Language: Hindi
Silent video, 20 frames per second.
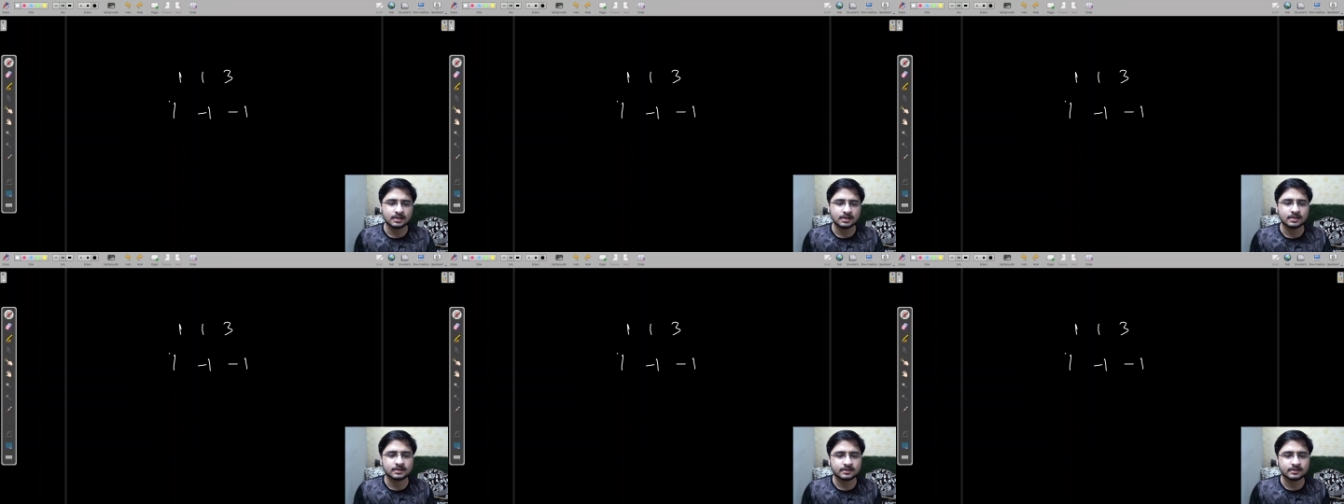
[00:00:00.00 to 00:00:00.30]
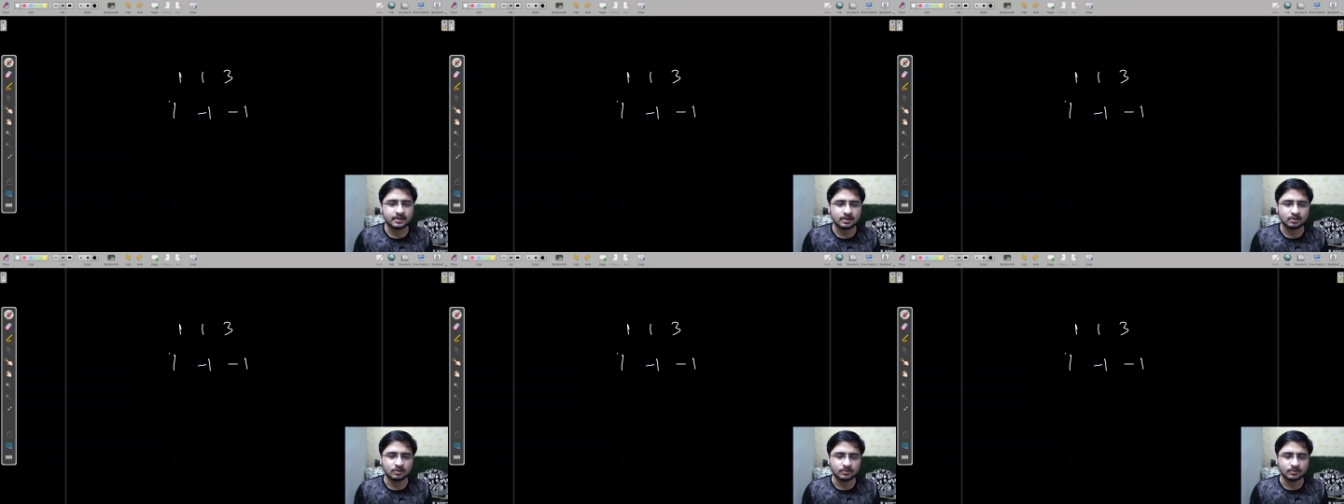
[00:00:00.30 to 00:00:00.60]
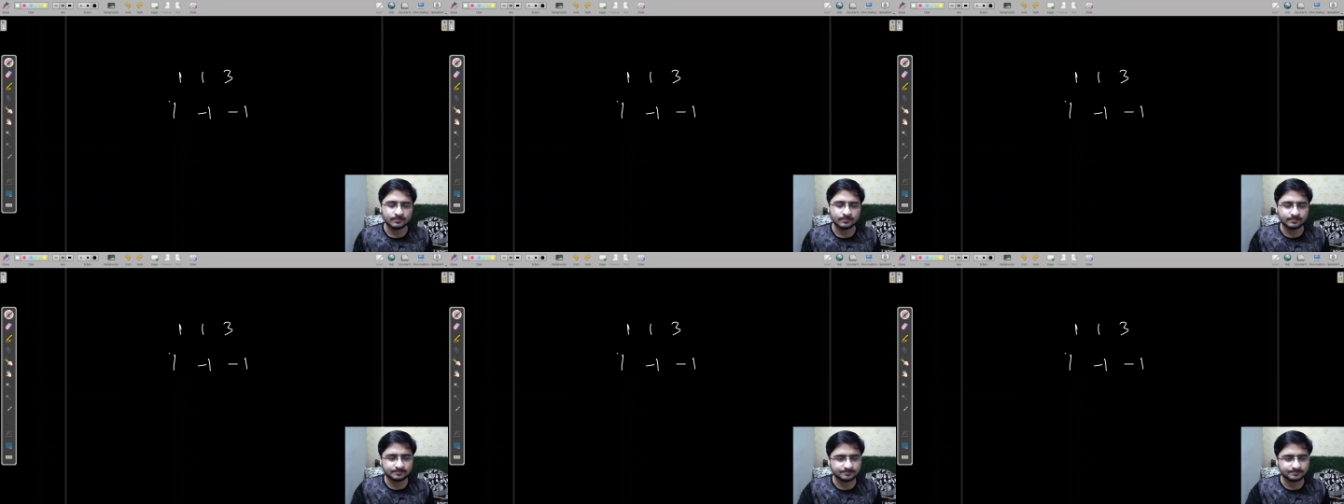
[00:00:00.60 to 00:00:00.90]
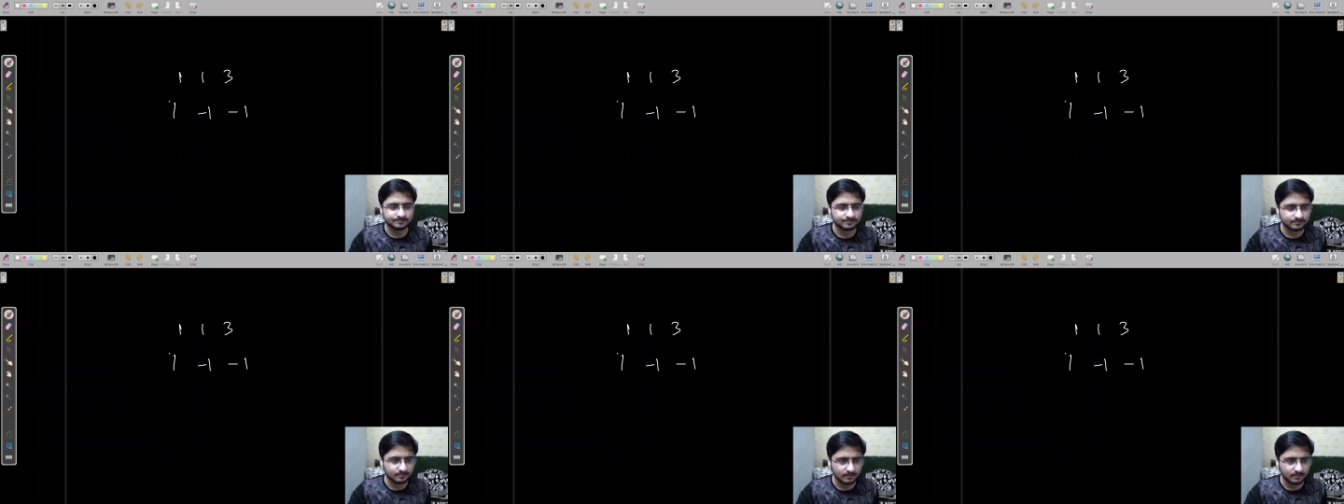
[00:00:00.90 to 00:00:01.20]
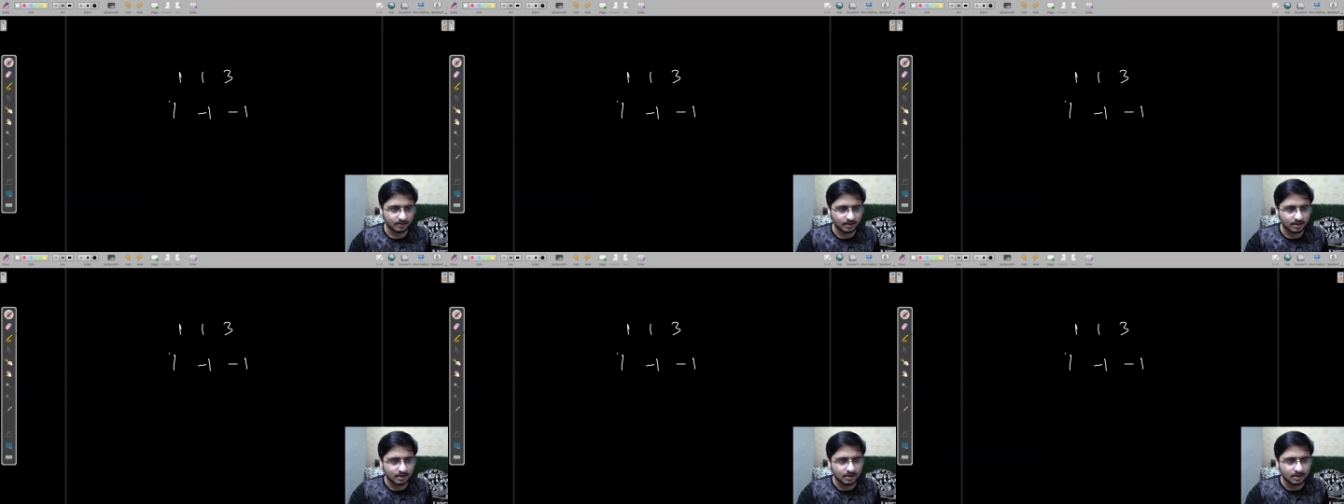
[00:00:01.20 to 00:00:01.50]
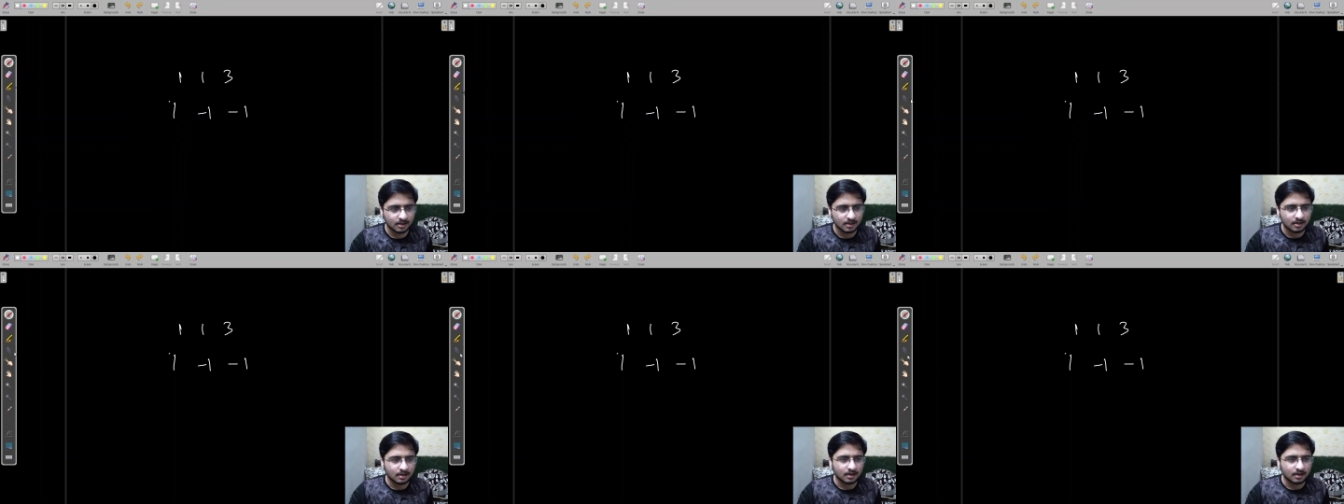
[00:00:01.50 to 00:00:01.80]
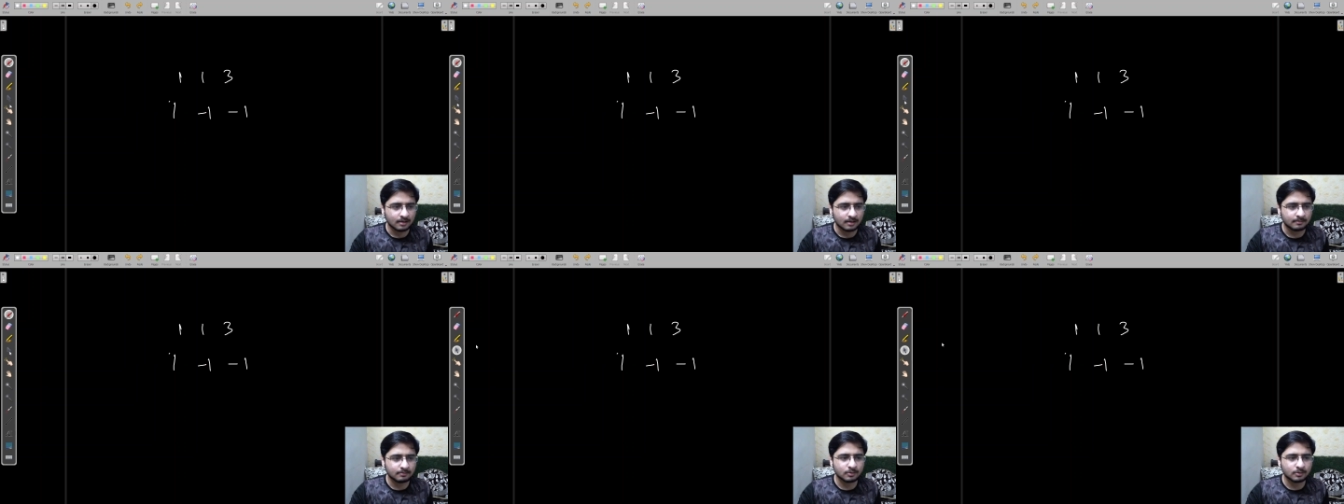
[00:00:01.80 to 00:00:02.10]
देखो
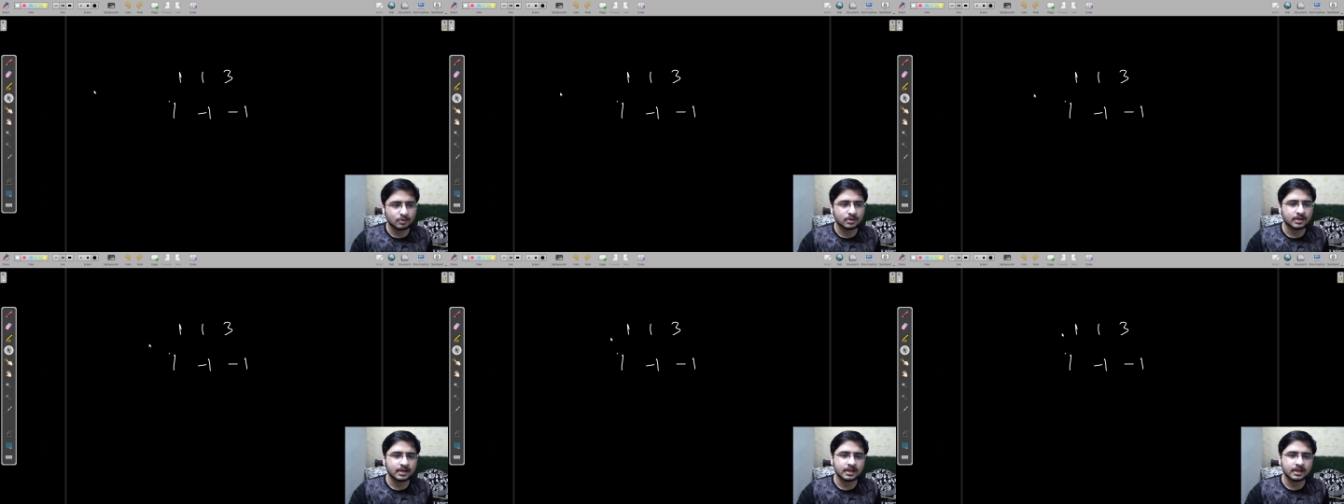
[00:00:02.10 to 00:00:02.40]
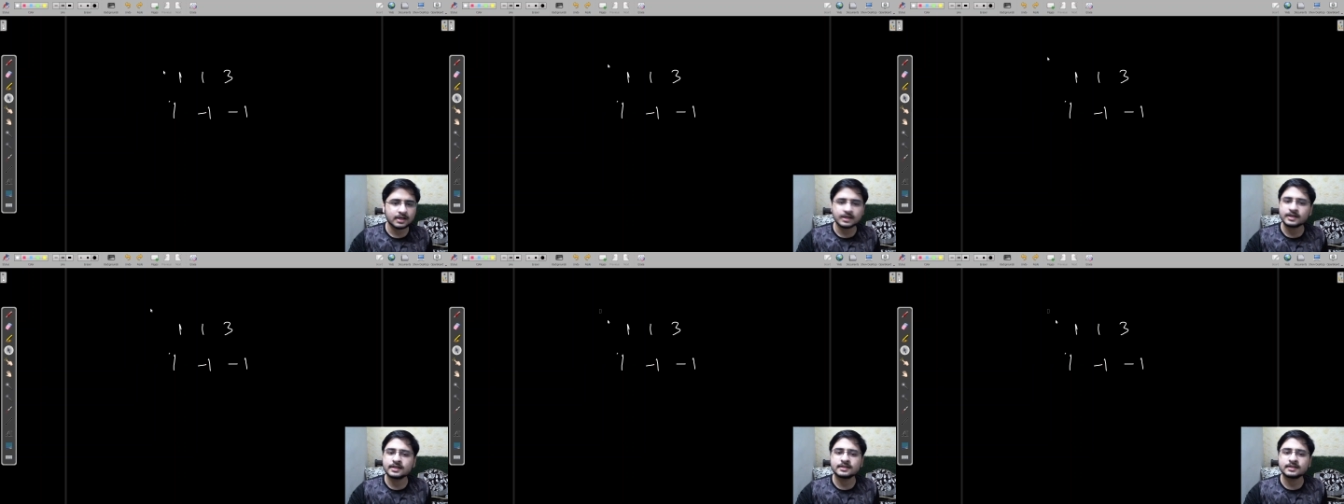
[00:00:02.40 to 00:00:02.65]
हम बोल रहे हैं एरे